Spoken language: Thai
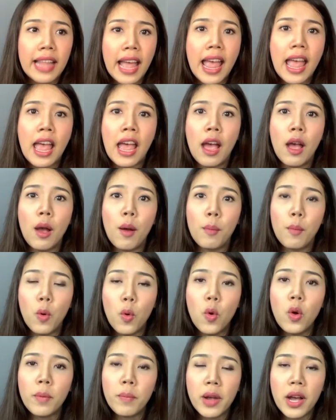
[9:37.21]
แต่
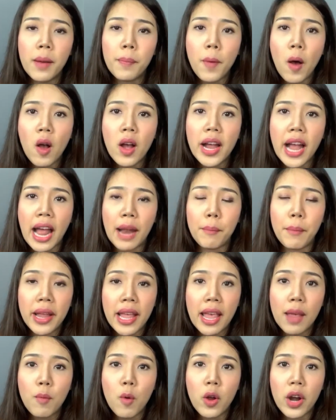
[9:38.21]
พูดเพื่อป้องกัน
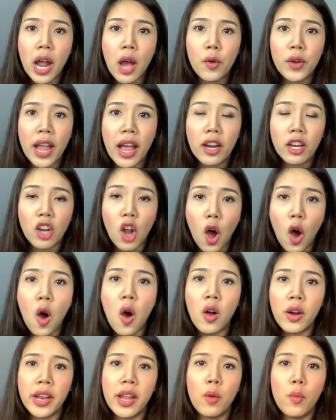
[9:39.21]
ไม่ให้พวกเราเนี่ย
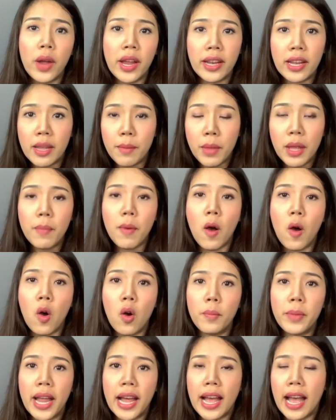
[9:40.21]
ท้องในวัยที่ไม่พ
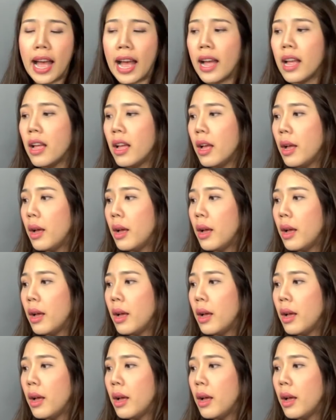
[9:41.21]
ร้อมนะคะ